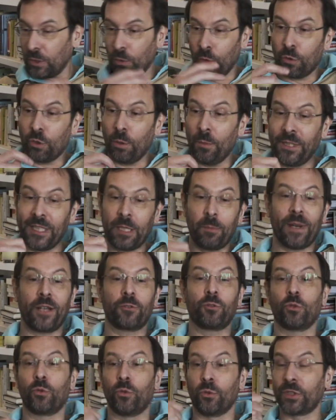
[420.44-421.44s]
On communique par
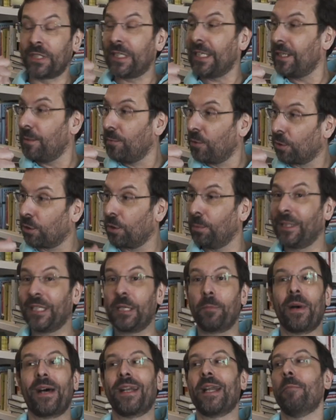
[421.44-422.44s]
ce qu'on dit, mais on
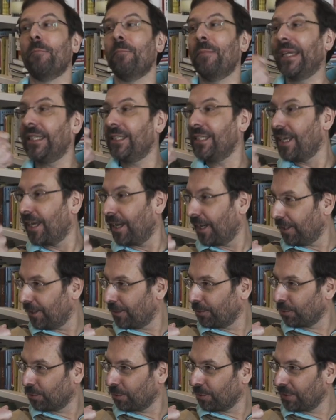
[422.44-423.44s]
communique par la manière
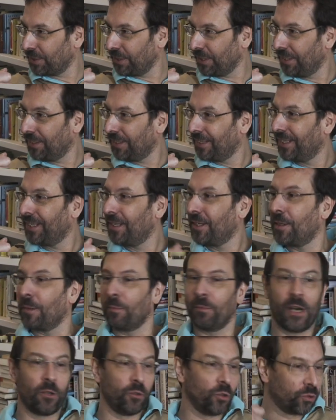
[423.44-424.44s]
dont on le dit,
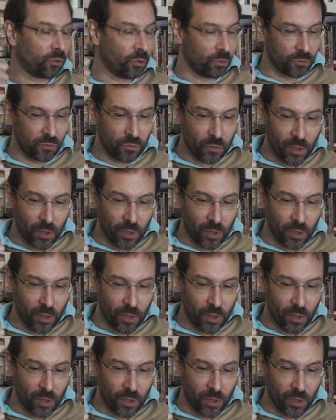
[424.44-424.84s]
par le ton de